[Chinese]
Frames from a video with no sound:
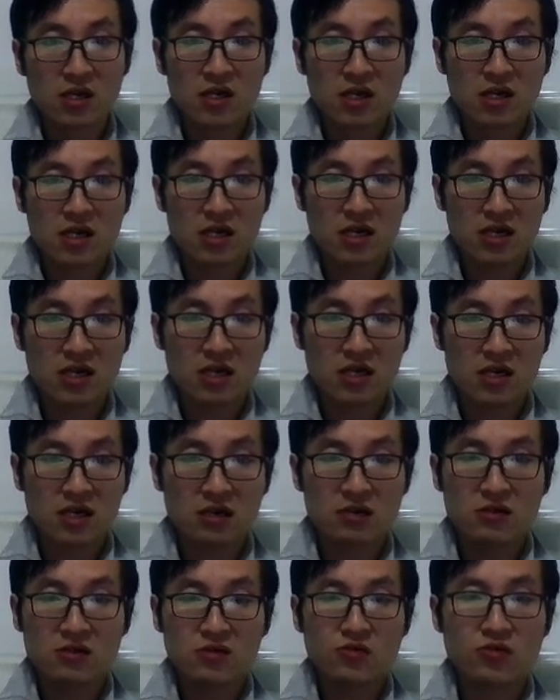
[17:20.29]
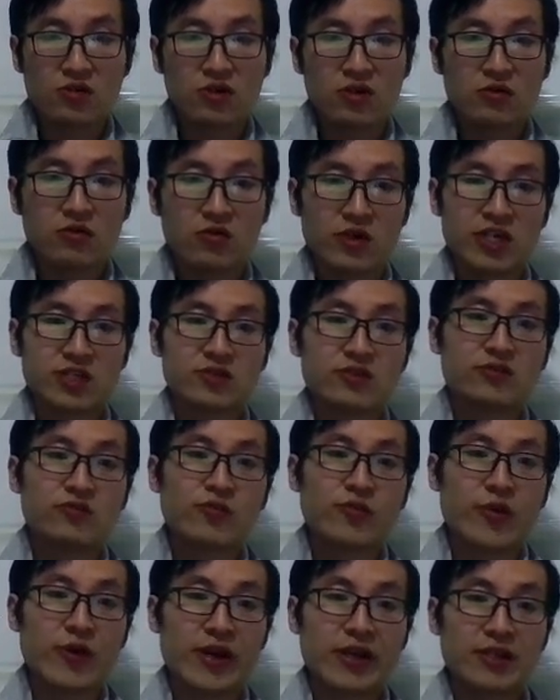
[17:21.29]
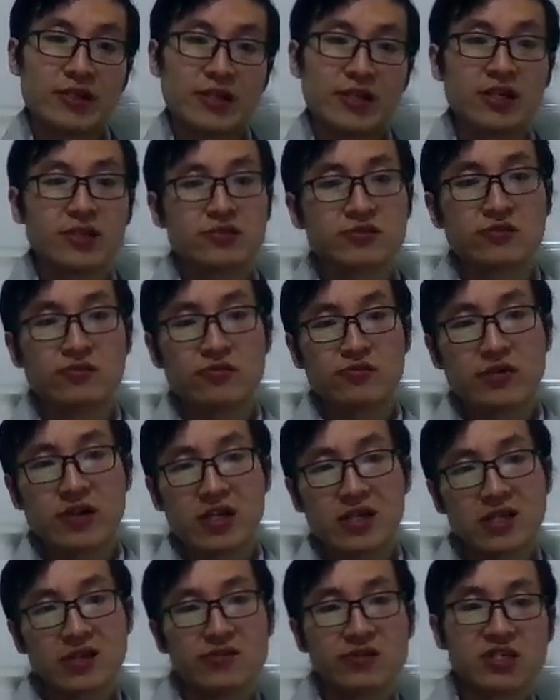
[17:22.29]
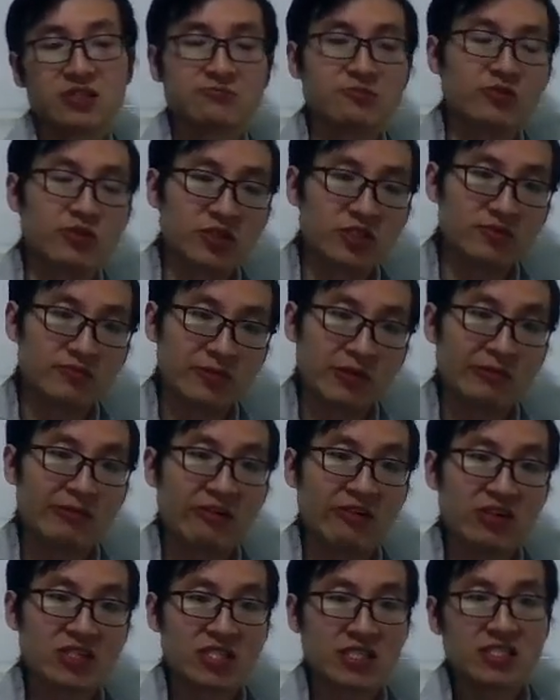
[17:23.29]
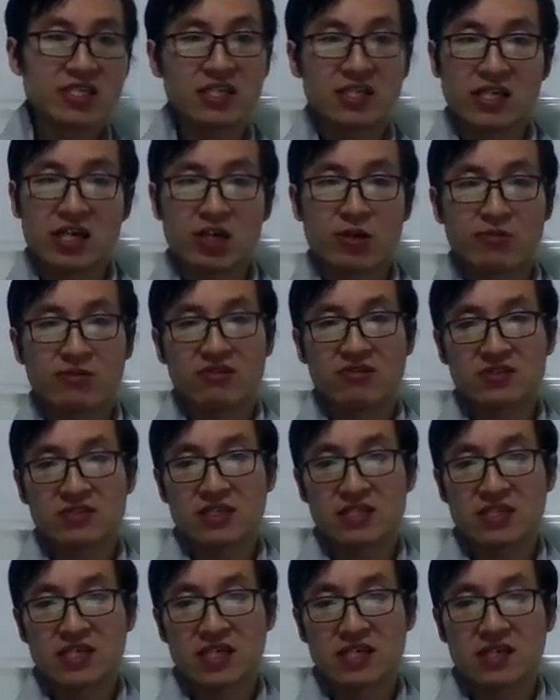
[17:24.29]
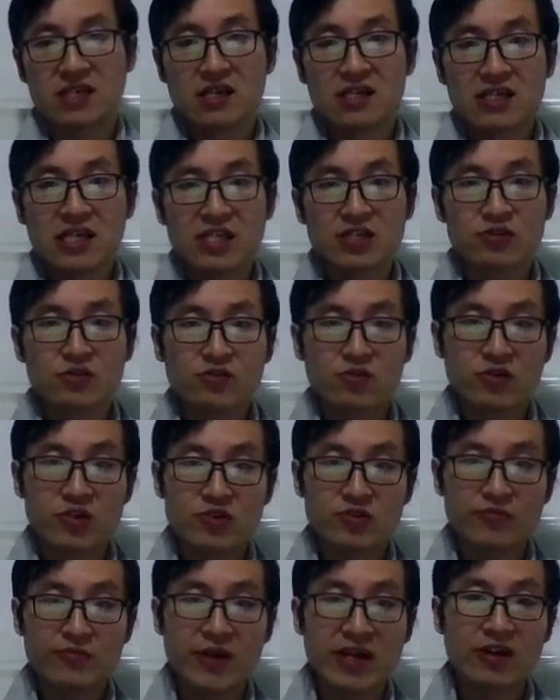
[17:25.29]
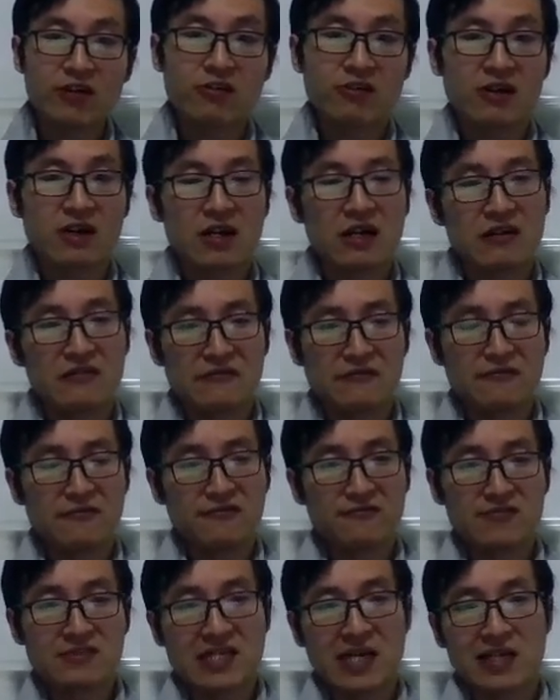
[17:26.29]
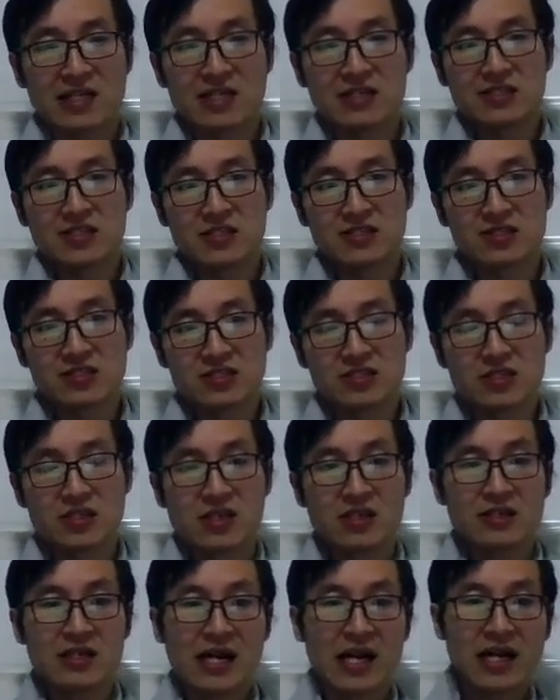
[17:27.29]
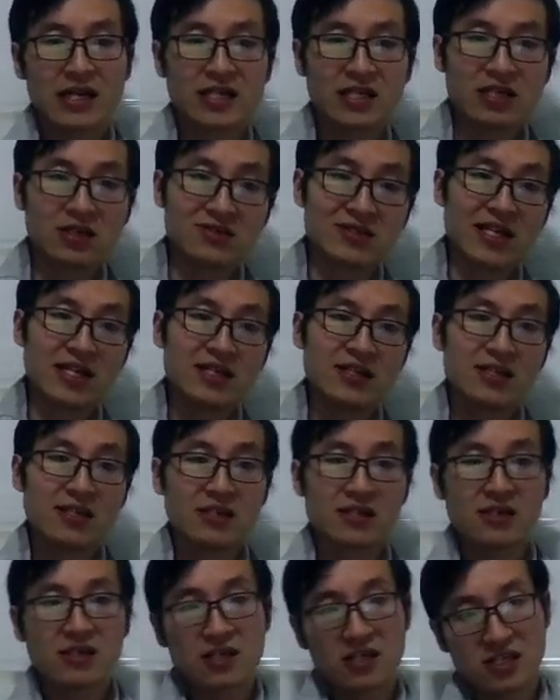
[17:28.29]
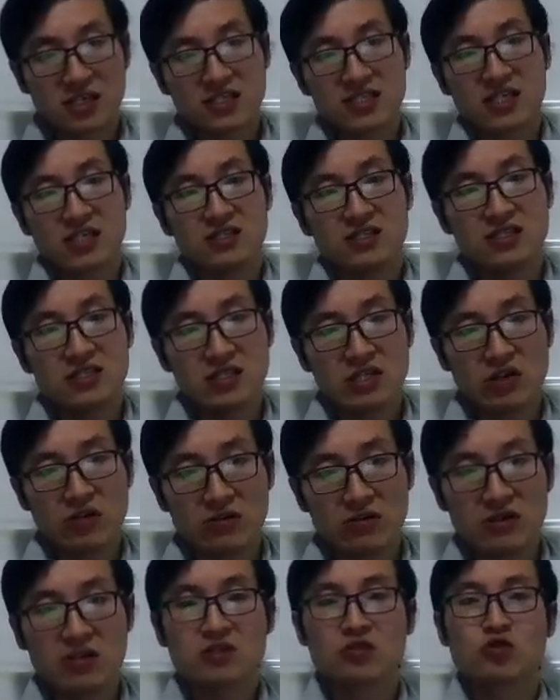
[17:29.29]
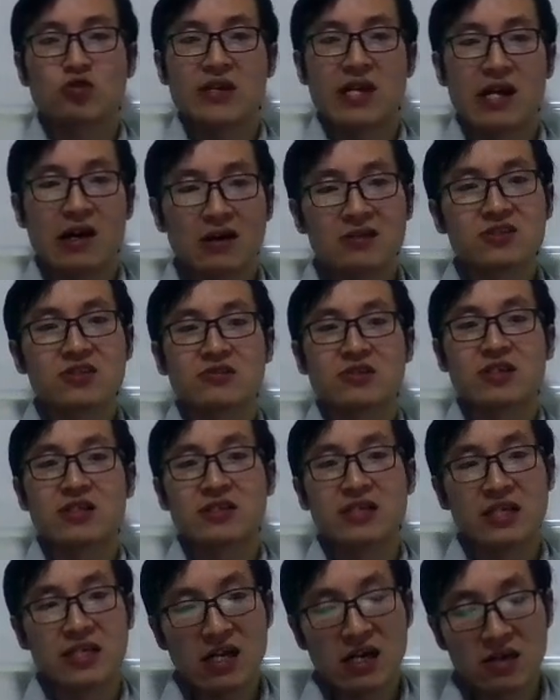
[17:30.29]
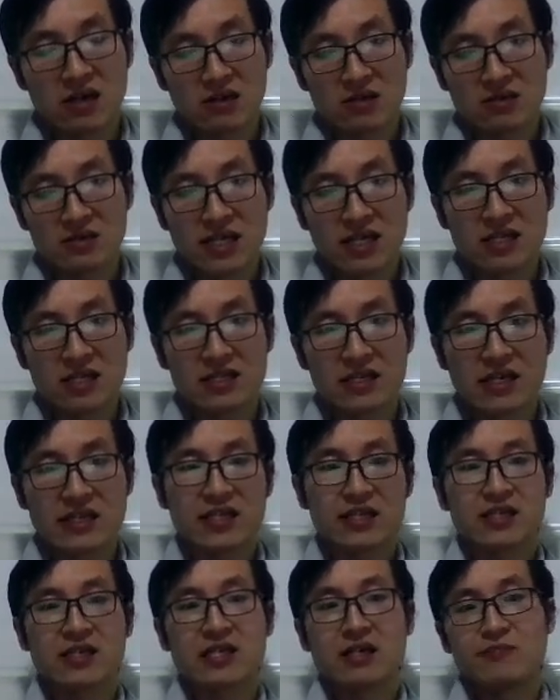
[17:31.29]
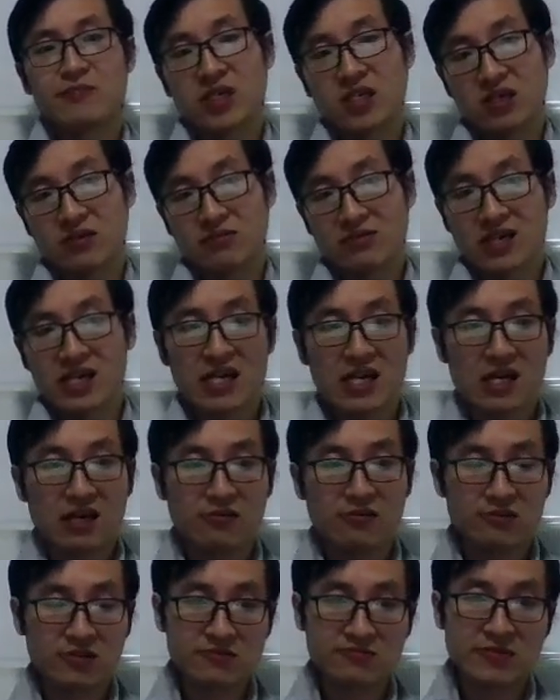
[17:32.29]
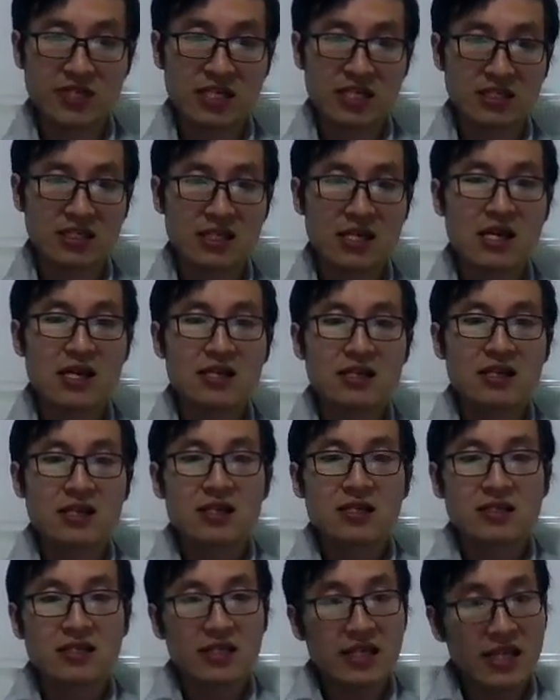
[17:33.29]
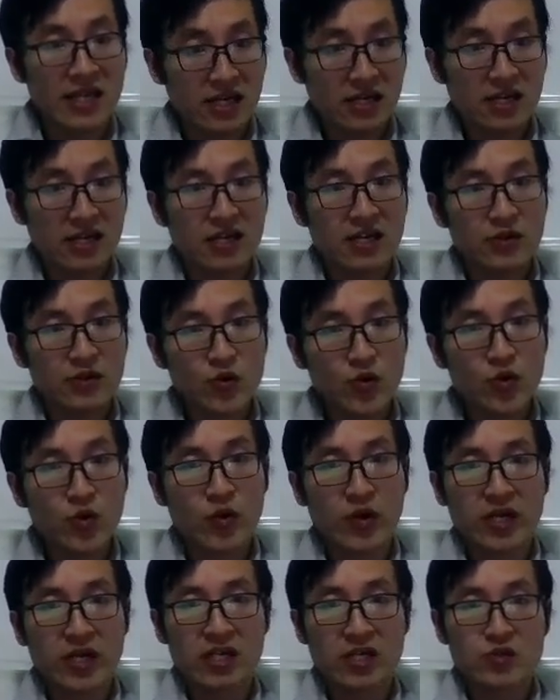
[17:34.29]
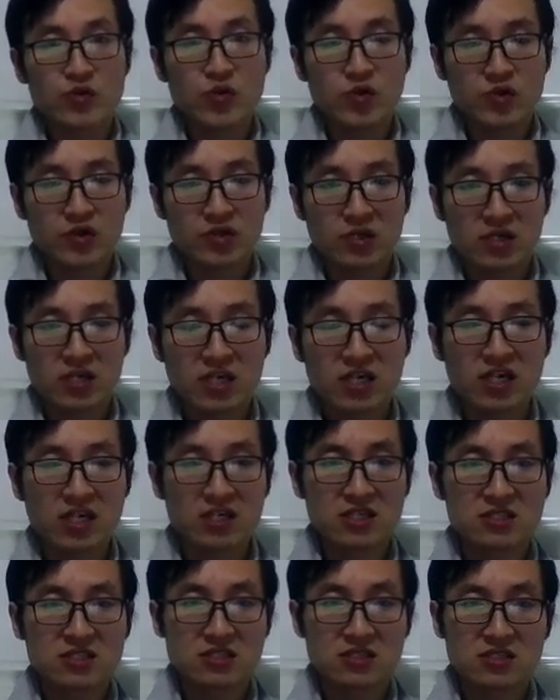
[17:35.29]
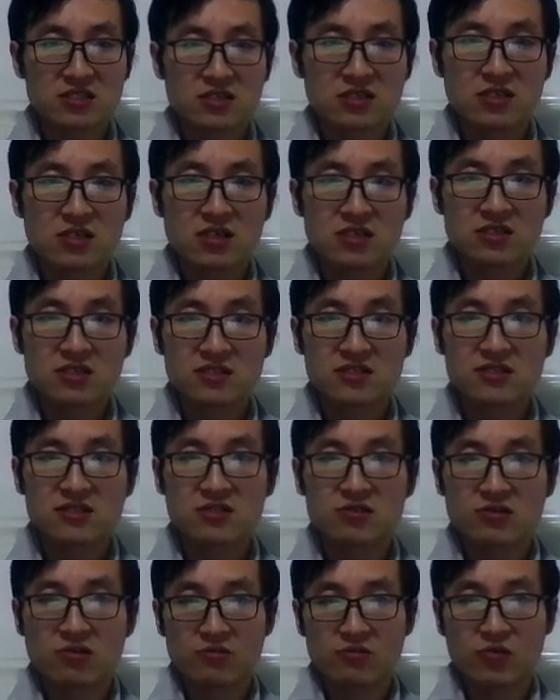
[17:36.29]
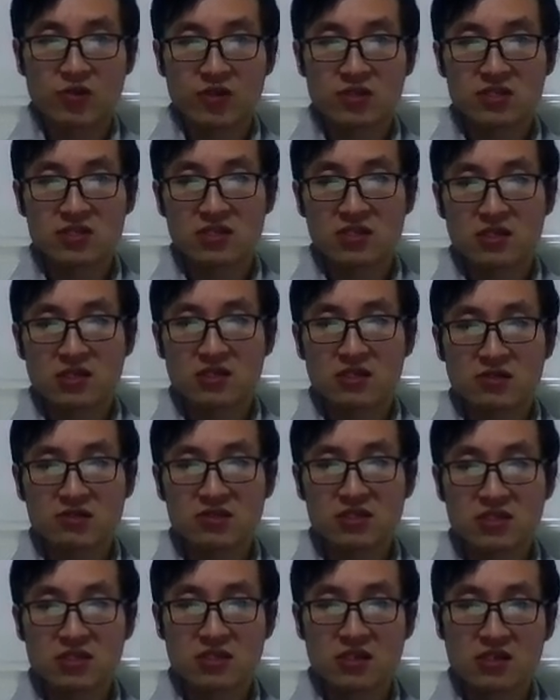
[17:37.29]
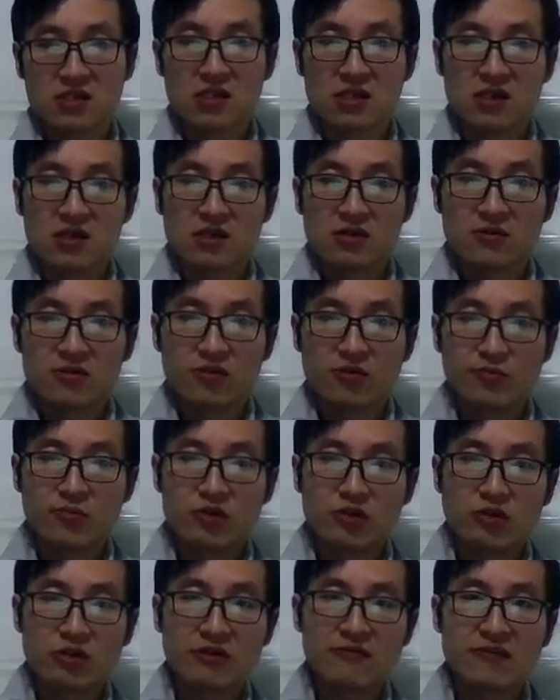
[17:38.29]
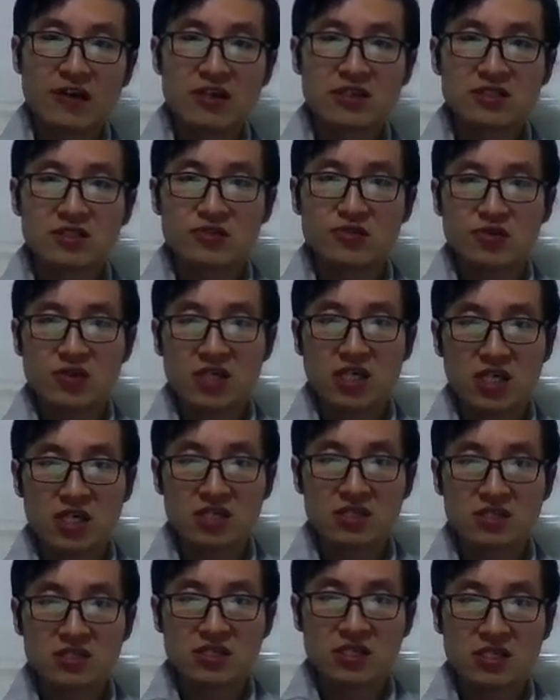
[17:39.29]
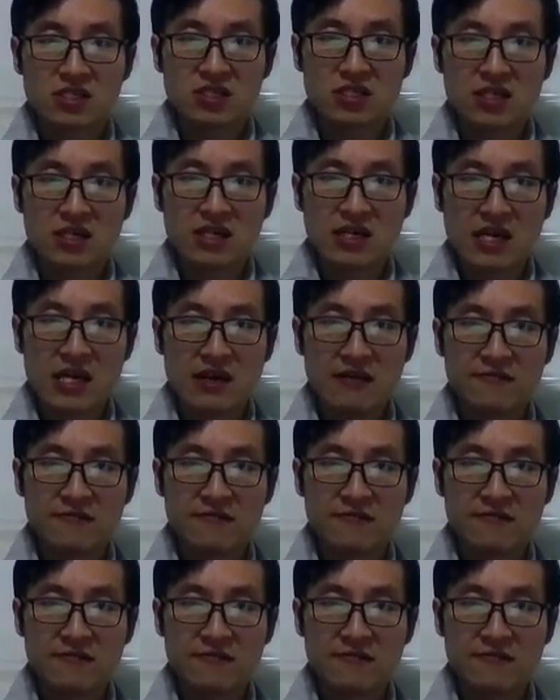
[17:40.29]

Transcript: 呃，我我也是公务员，你也是公务员，那为什么我就没办法升迁？他有办法升迁，他就会说背后有一个很复杂的机制，他的能力和这个系统所要求的那一套那个能力更匹配啊，或者怎么样的，也可以迂回的去克制。这四种模式都是用不同的方式去克制人的 e n